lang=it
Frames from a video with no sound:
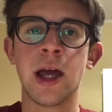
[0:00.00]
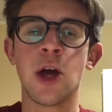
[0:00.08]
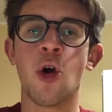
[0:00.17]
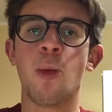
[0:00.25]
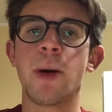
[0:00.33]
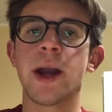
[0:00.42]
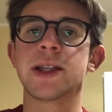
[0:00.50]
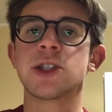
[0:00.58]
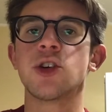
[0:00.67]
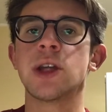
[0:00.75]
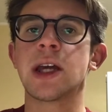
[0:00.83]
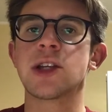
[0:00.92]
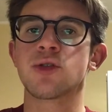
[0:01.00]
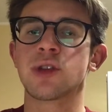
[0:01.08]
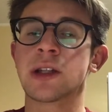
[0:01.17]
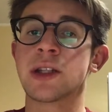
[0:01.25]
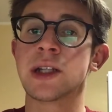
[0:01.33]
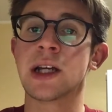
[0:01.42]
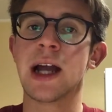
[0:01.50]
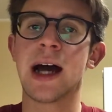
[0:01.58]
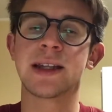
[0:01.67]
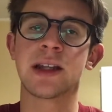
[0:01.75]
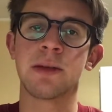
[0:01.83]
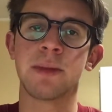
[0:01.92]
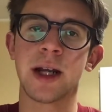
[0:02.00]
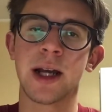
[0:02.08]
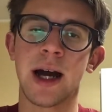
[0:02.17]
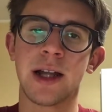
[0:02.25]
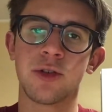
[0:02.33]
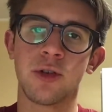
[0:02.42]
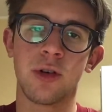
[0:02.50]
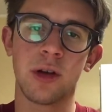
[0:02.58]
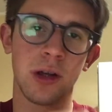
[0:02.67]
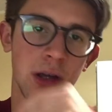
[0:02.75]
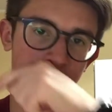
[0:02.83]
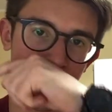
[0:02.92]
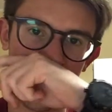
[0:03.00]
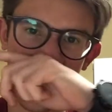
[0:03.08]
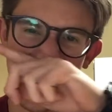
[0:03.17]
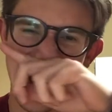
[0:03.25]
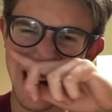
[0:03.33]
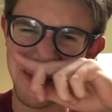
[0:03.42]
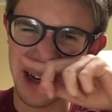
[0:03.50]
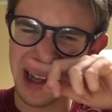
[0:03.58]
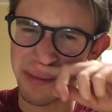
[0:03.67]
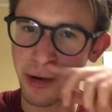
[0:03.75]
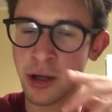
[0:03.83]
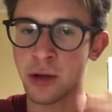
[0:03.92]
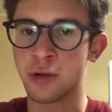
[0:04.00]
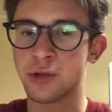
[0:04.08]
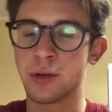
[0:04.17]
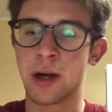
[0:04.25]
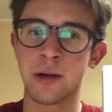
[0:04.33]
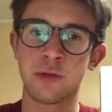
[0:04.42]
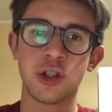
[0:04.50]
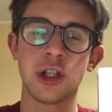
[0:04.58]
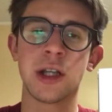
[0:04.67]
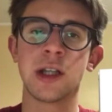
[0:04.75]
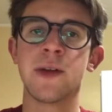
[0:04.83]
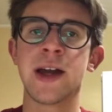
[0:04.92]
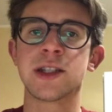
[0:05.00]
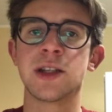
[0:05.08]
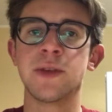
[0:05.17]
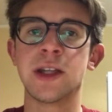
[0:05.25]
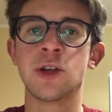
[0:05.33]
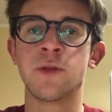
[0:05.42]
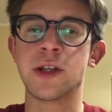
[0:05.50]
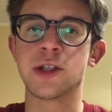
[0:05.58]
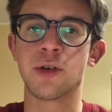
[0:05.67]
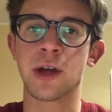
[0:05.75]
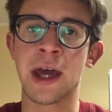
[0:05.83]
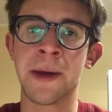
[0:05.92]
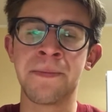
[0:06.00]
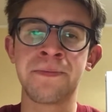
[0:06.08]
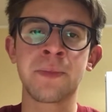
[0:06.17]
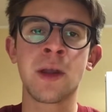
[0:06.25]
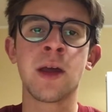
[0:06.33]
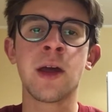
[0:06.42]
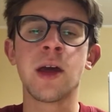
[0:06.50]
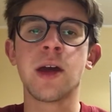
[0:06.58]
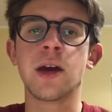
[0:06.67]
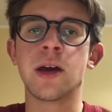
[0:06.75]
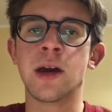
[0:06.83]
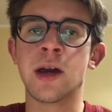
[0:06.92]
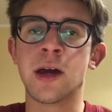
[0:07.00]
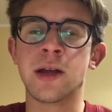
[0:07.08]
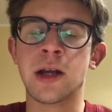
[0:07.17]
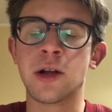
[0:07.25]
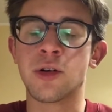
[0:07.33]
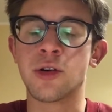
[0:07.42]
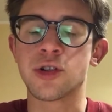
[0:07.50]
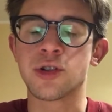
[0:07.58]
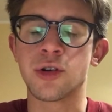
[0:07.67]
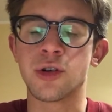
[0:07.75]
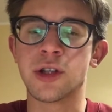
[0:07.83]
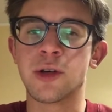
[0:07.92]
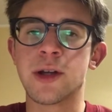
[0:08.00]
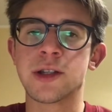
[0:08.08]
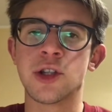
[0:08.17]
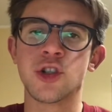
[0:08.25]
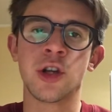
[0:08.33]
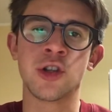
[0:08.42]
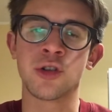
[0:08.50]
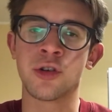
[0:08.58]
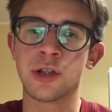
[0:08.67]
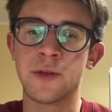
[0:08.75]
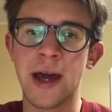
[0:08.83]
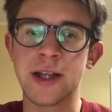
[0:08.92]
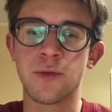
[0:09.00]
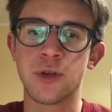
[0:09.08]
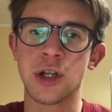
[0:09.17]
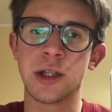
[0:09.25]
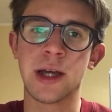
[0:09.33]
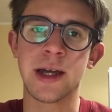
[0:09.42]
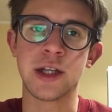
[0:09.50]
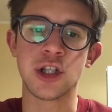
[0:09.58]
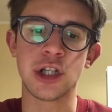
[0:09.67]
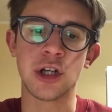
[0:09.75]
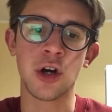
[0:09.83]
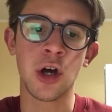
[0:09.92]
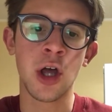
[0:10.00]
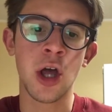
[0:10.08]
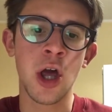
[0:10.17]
operazioni che sono state siglate nel mercato eh, invernale perché poi continueranno a uscire diversi video visto che eh, nel corso di questi giorni ci sono diverse ufficialità in giro